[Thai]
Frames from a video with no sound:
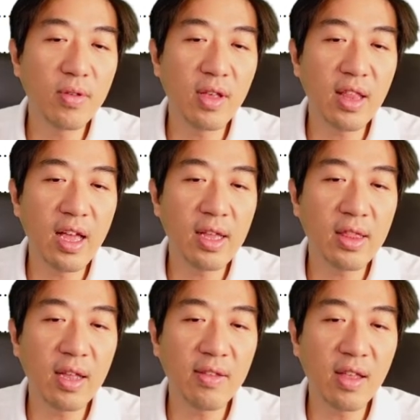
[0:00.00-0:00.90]
สตา
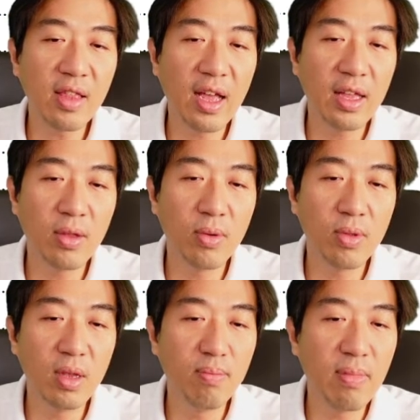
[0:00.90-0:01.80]
ตัสสตาโต
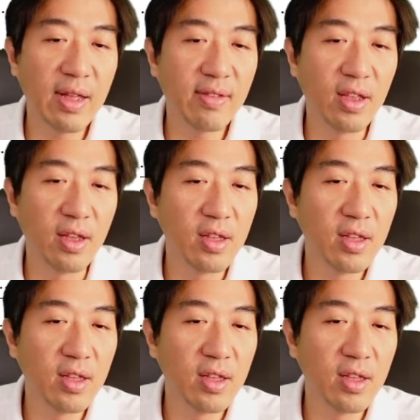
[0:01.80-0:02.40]
นิมบัสเนี่ย